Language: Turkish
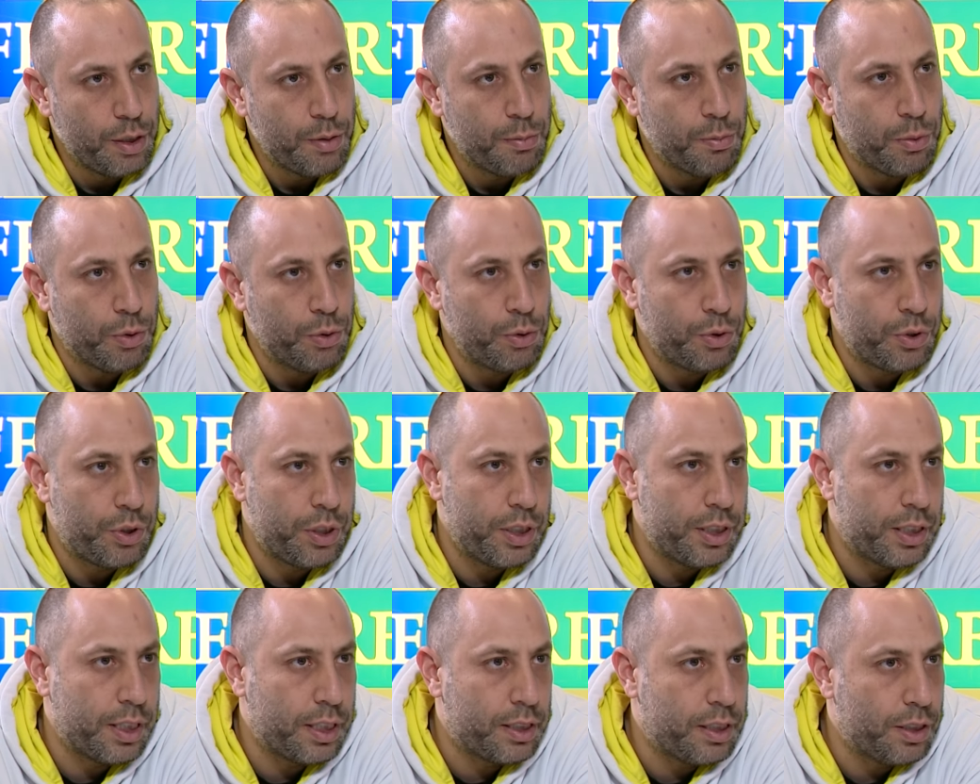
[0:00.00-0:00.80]

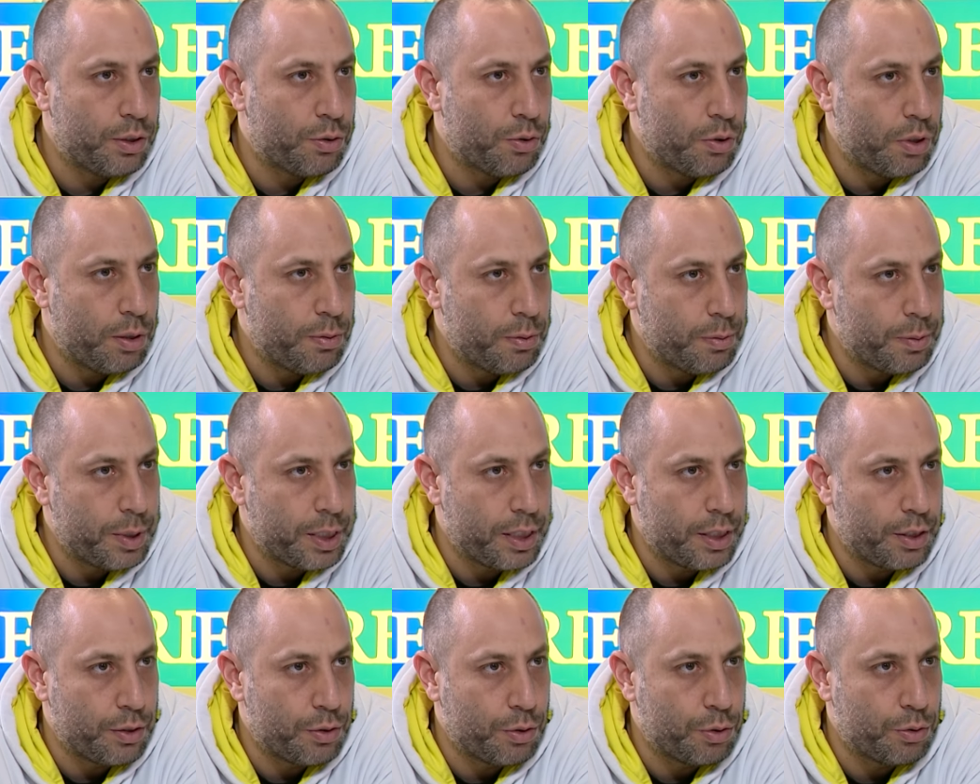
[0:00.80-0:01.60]
Bonucci'yi zaten söylememe
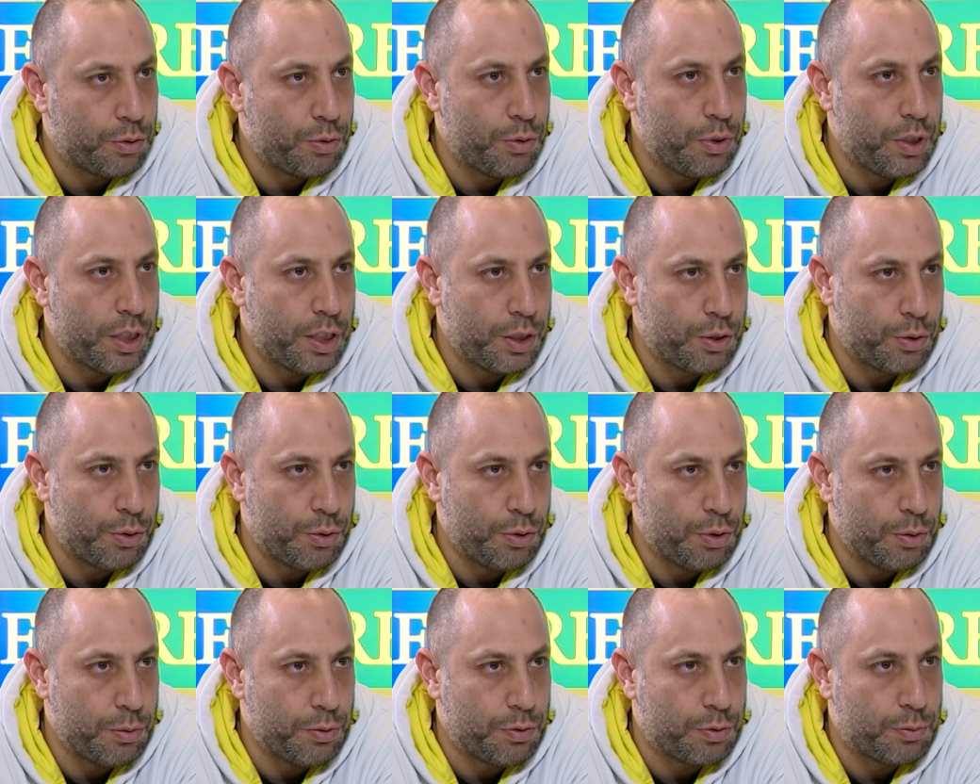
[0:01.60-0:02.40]
gerek yok. Dünyaca
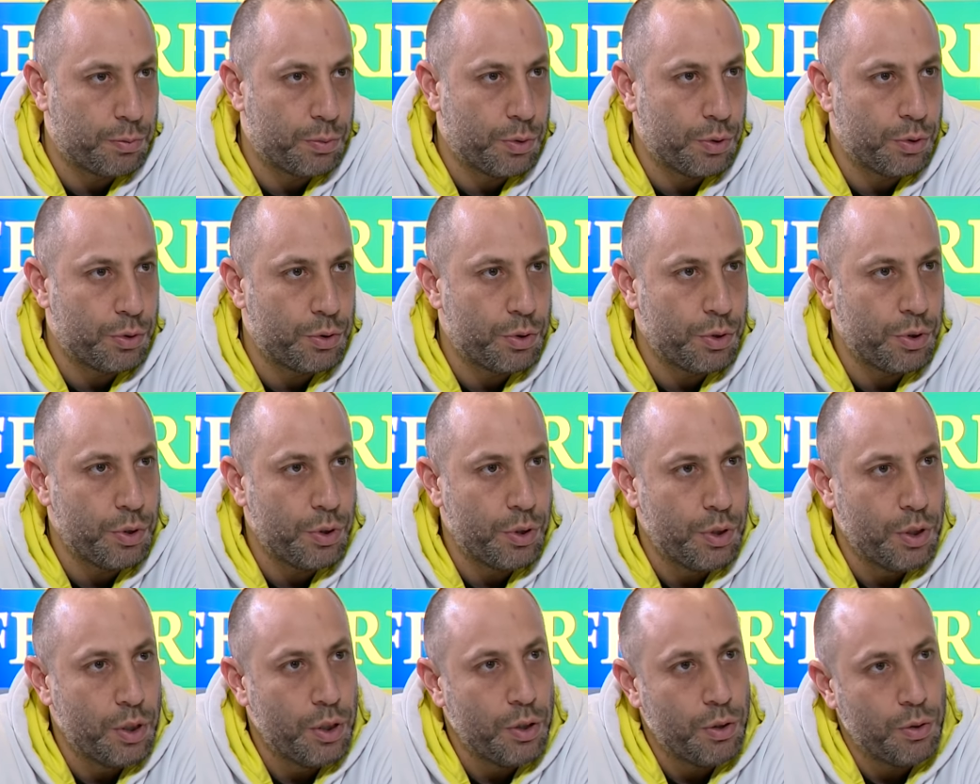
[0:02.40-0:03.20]
ünlü bir futbolcu.
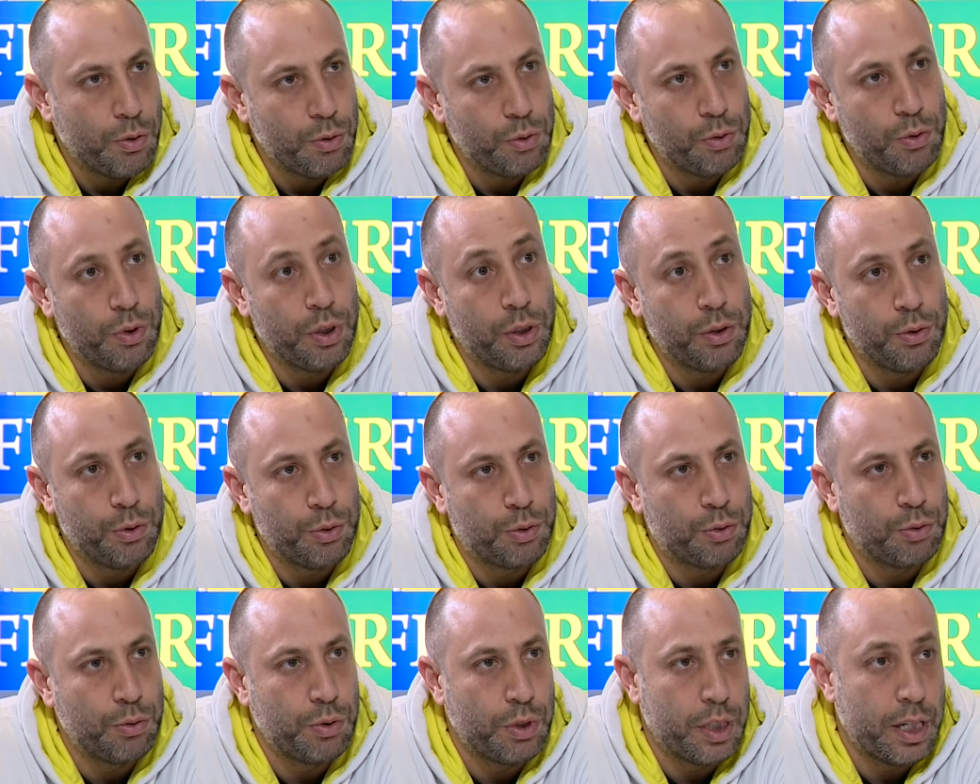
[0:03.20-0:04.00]
Onu
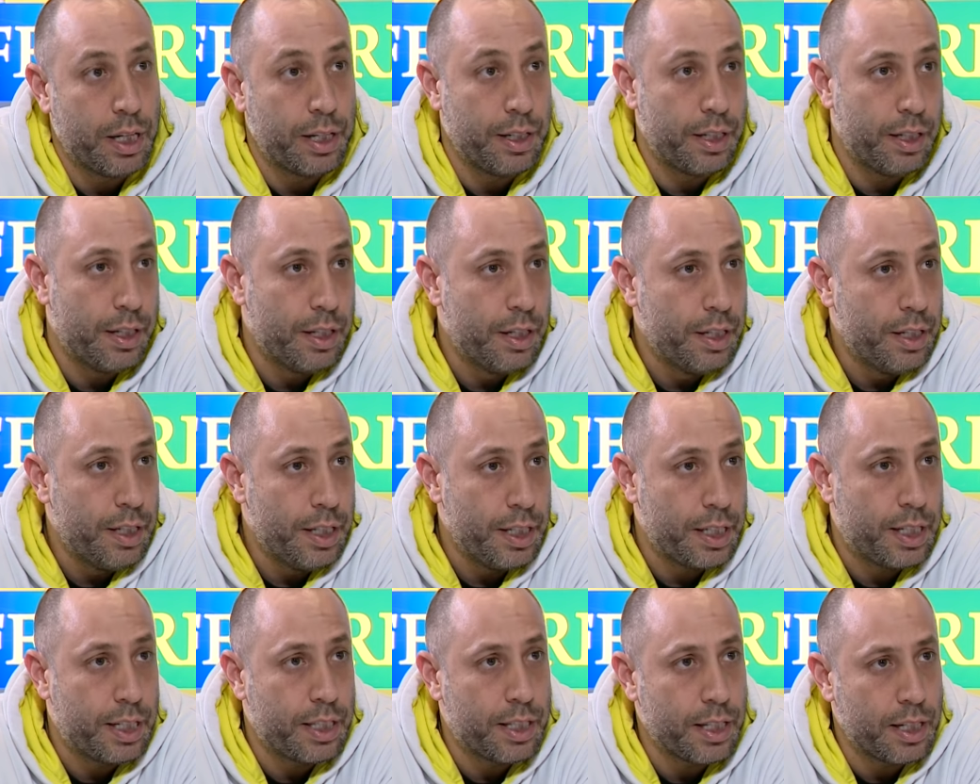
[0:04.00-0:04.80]
alıyorsun. Yani
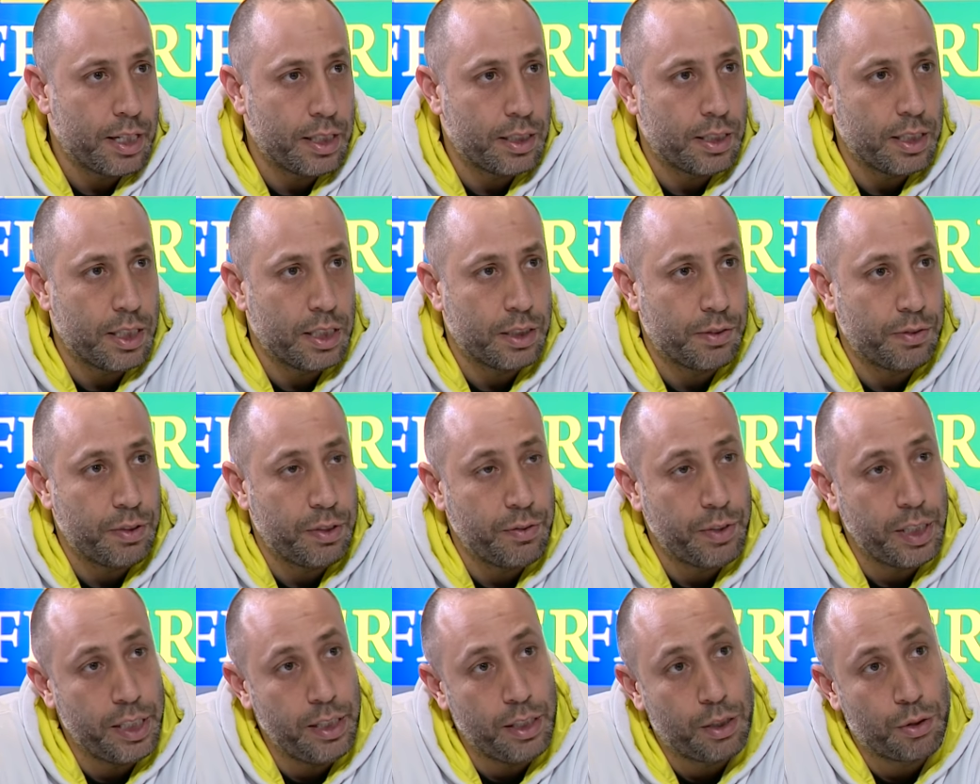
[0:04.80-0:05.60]
iki tane transferi
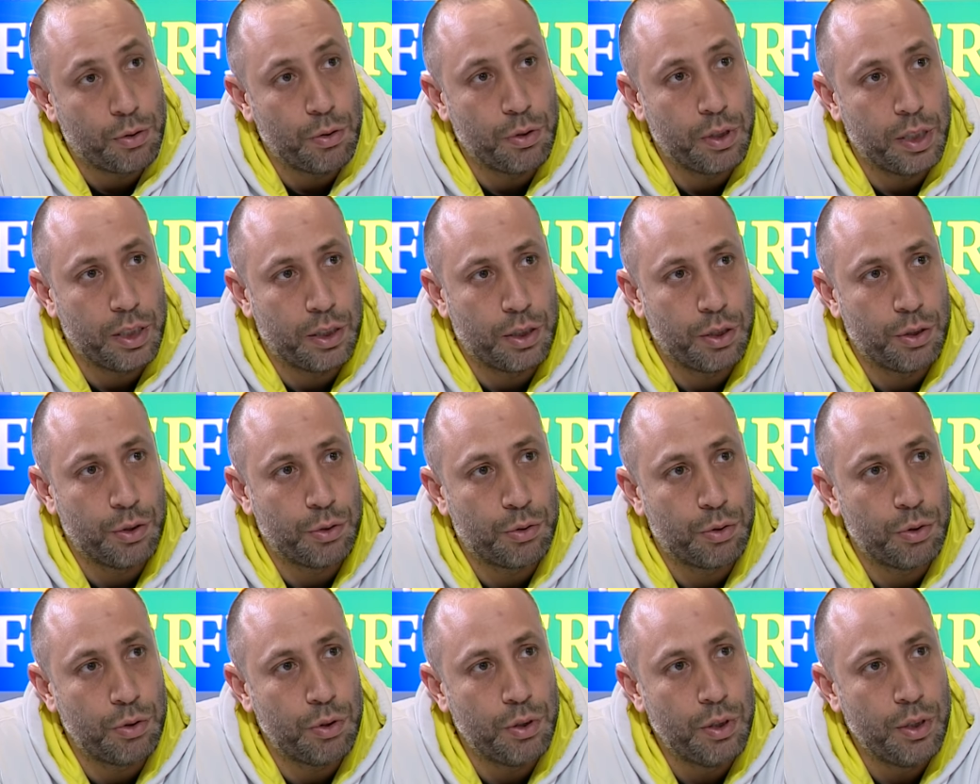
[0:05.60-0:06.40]
ve ilk gün
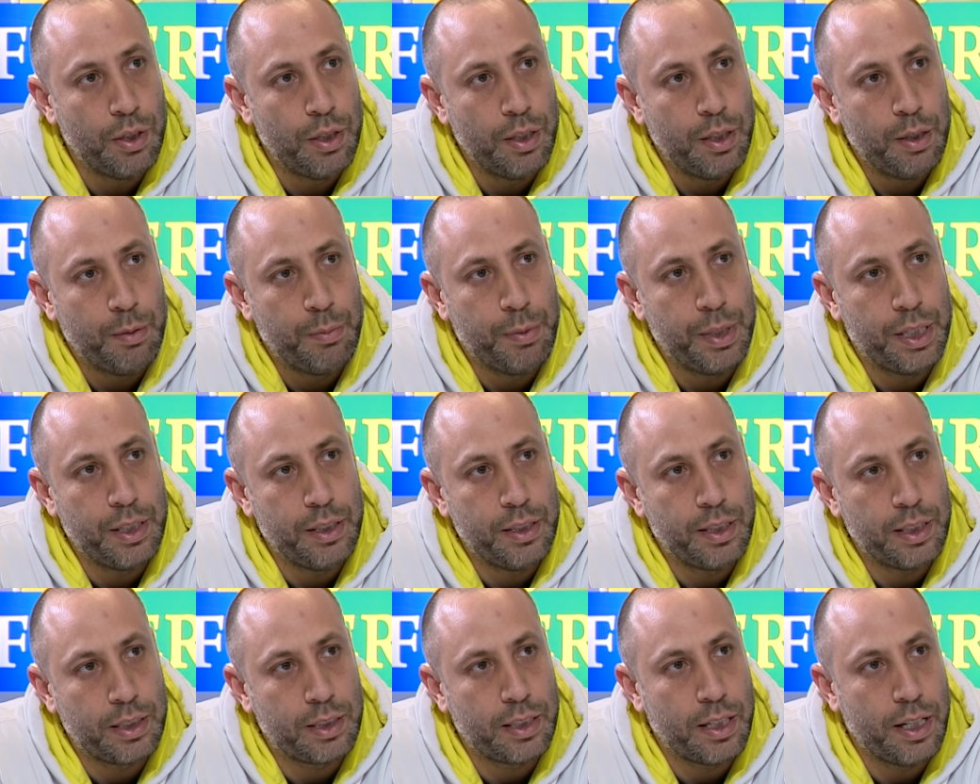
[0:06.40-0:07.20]
getiriyorsun.
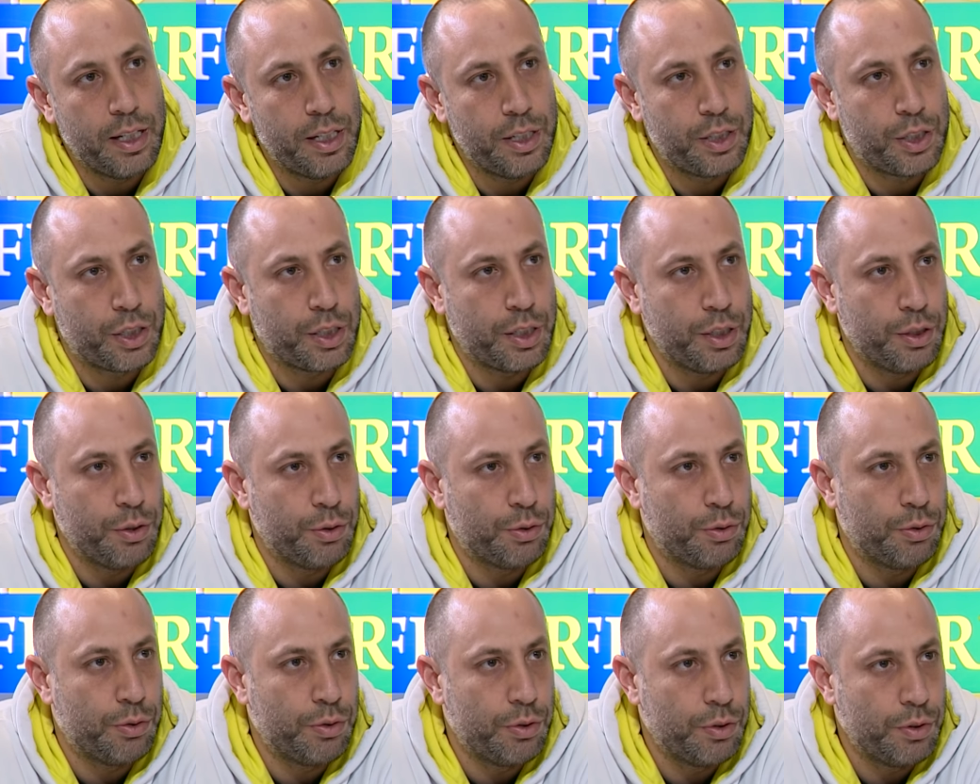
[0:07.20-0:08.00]
Birinde sahaya
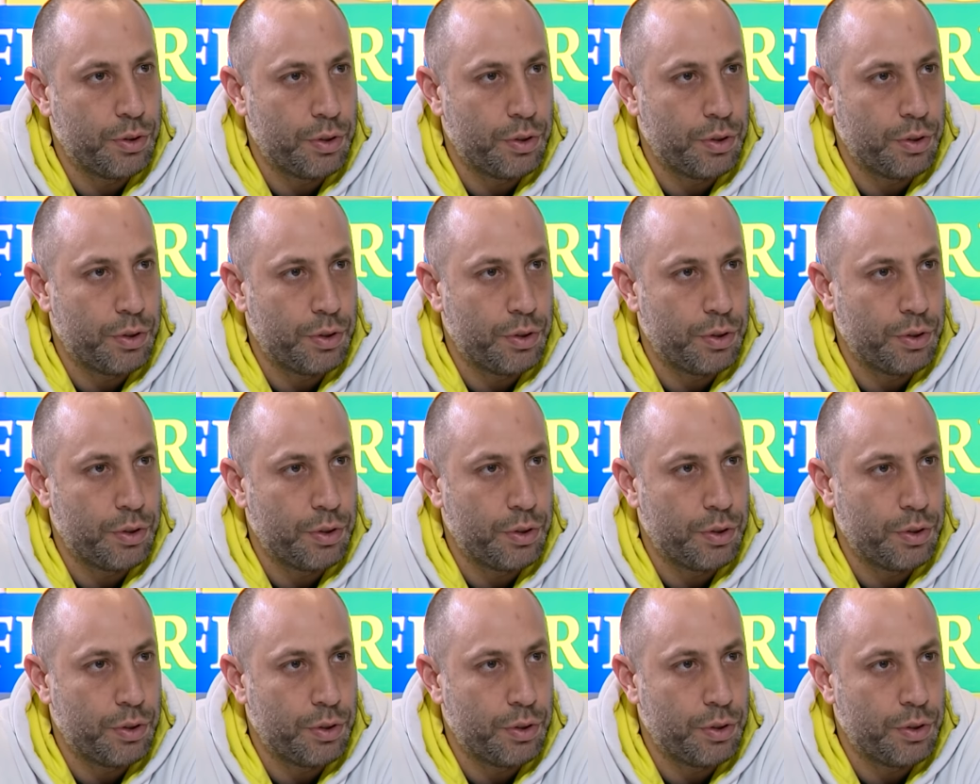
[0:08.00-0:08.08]
çıkarıyorsun.